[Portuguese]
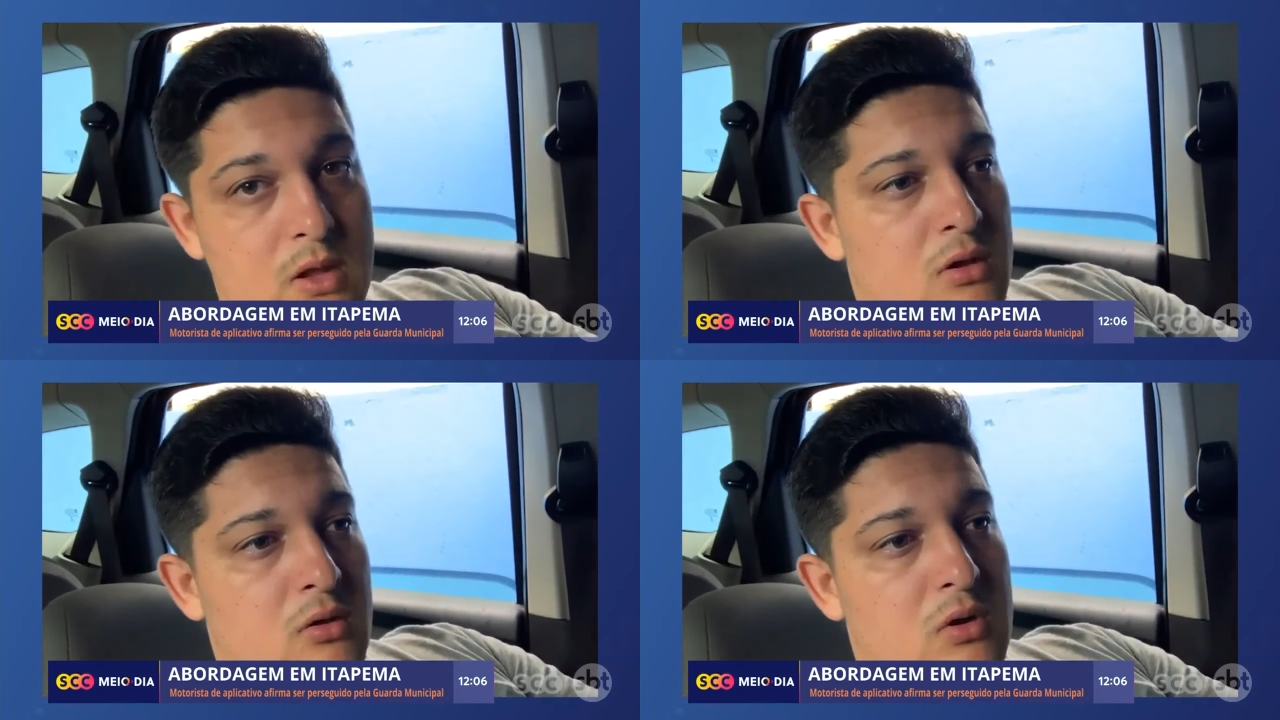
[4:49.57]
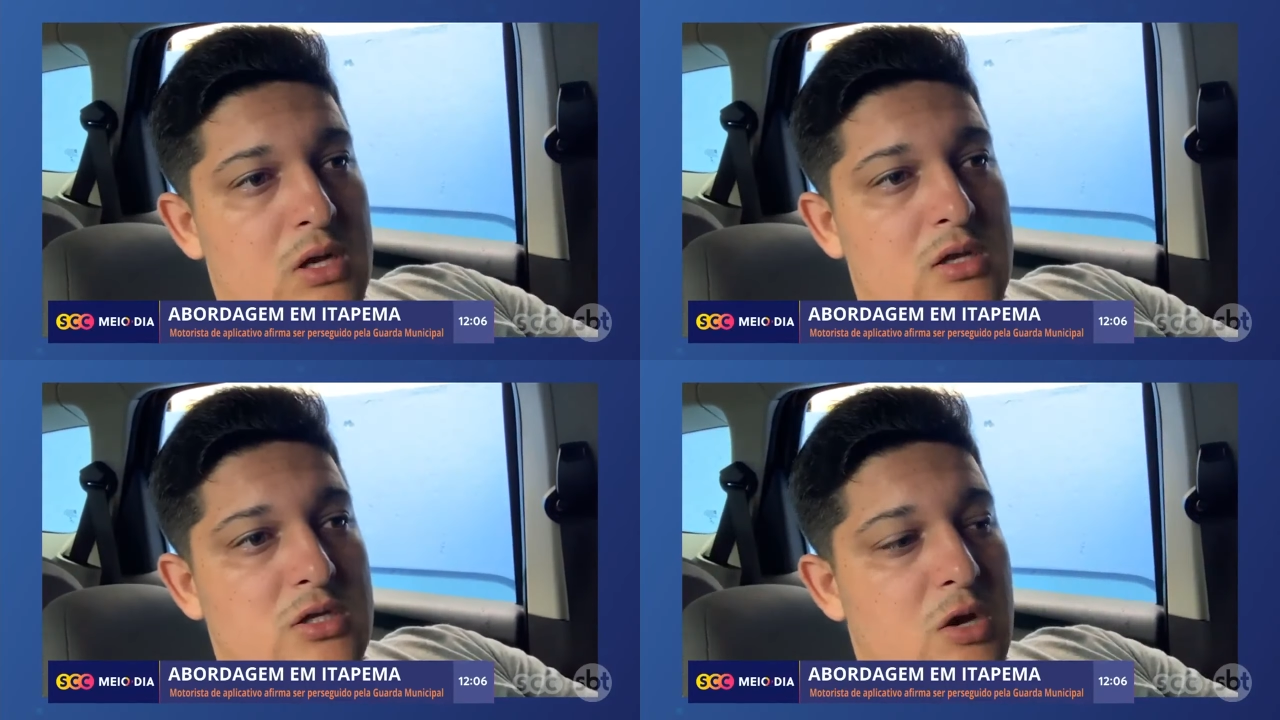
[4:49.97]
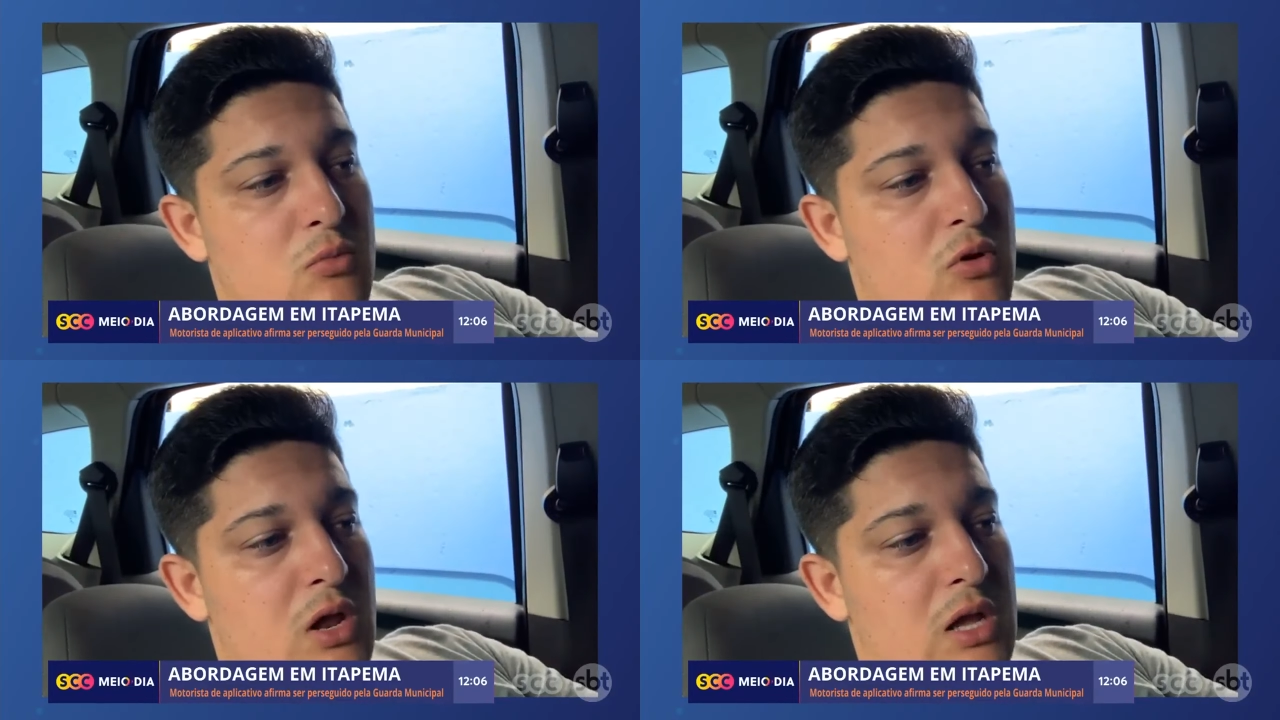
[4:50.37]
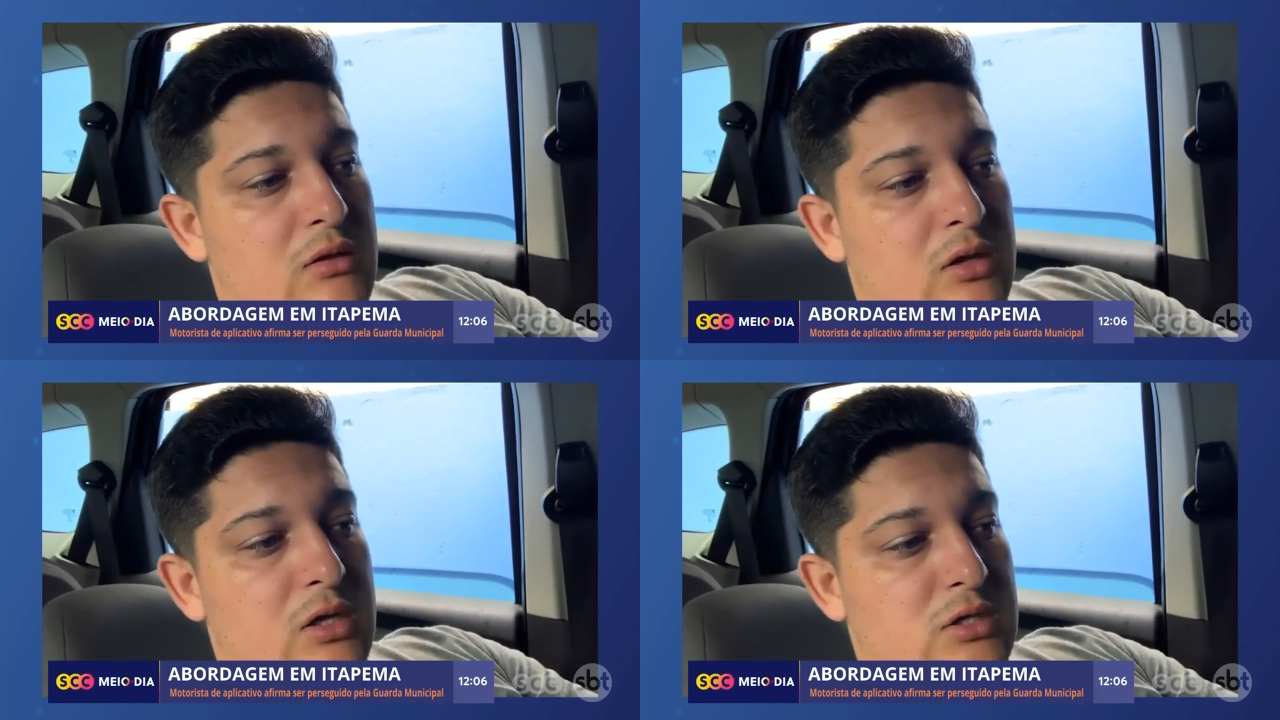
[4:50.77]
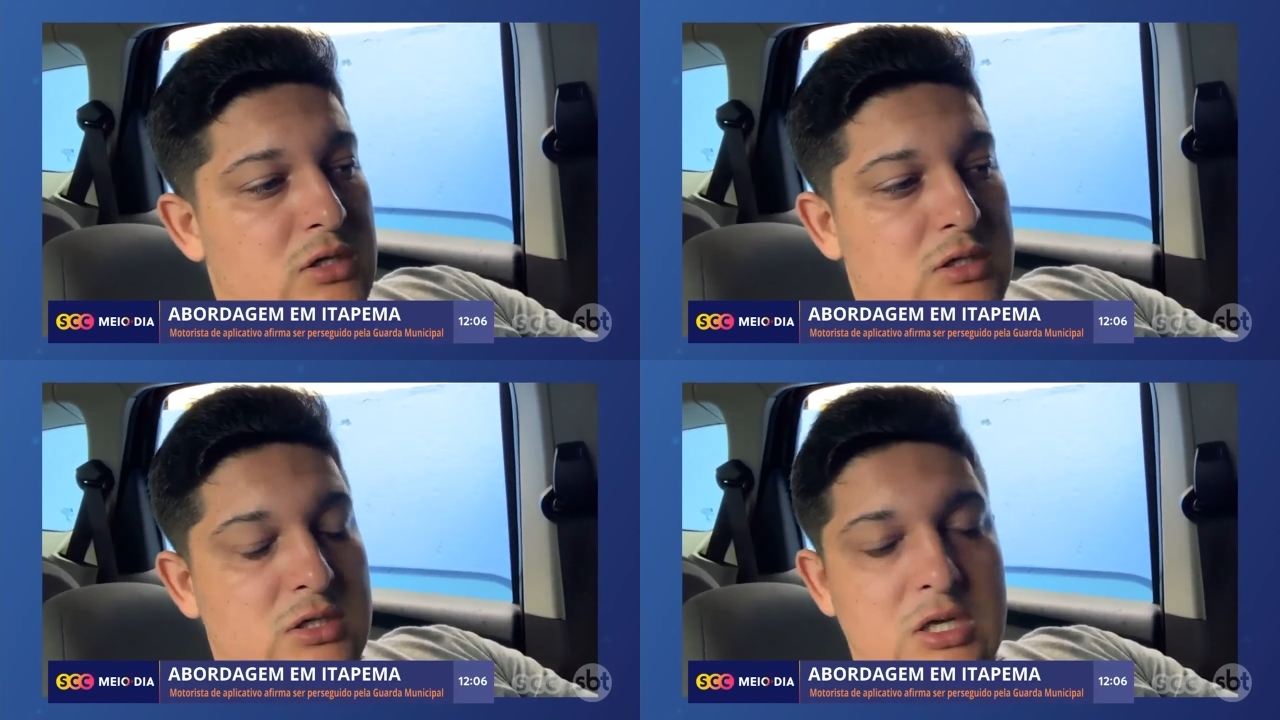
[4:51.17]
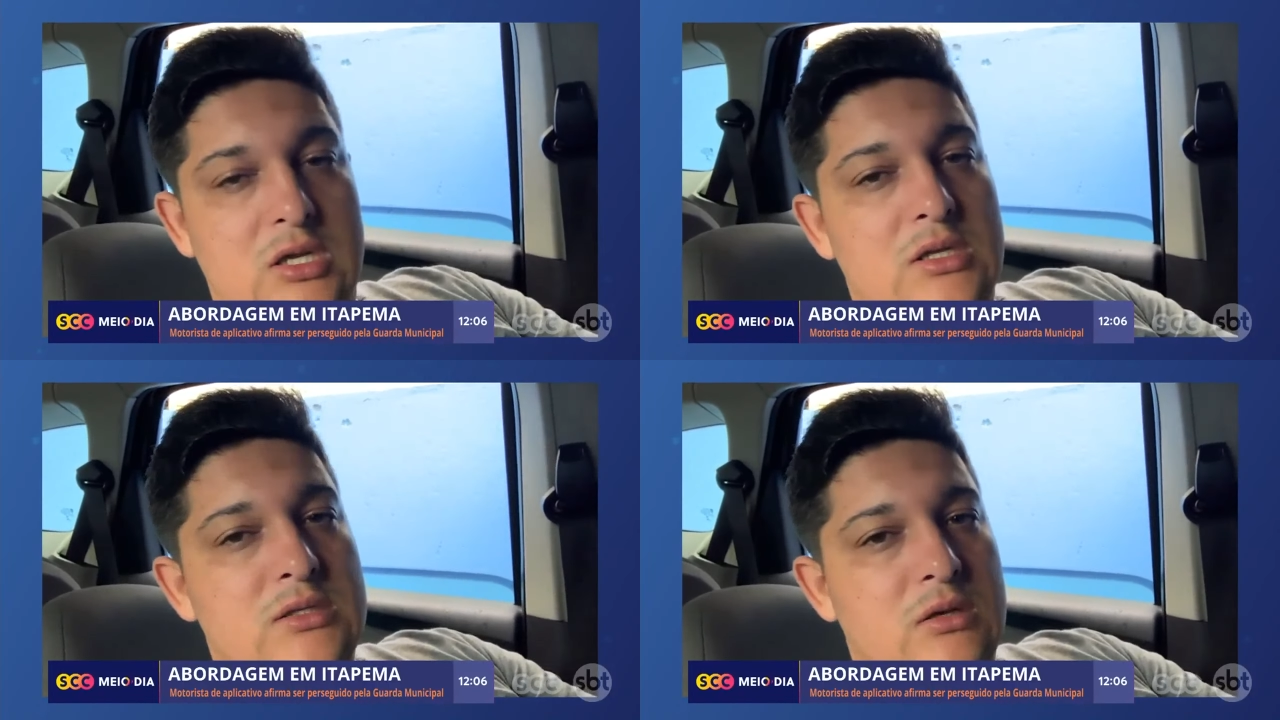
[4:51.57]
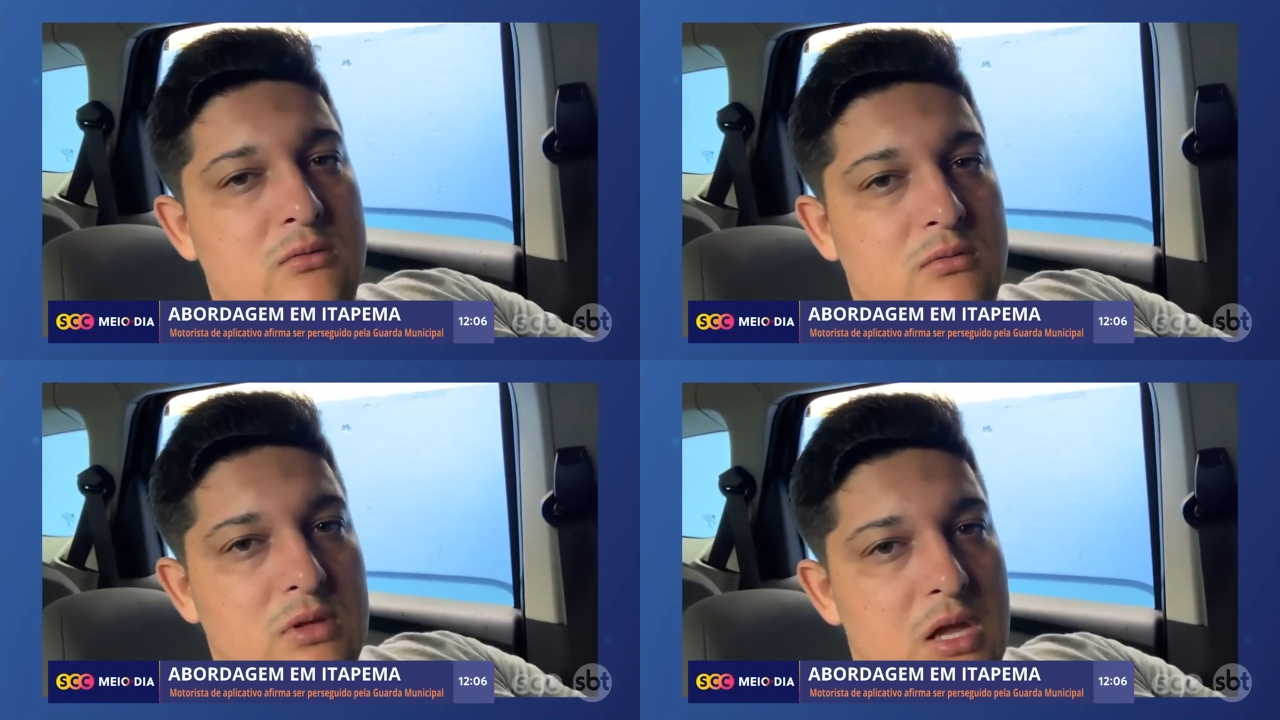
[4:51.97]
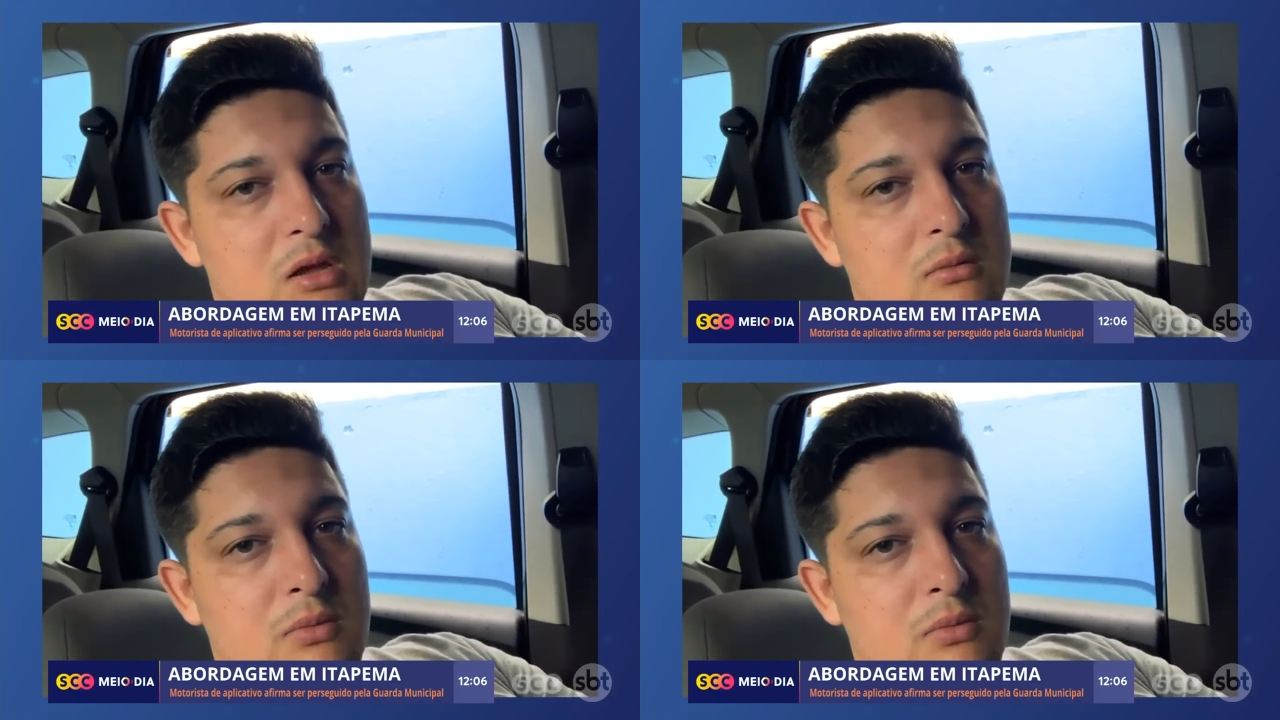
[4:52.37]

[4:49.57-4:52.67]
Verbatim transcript: Eu queria deixar o meu relato aqui de indignação, tá?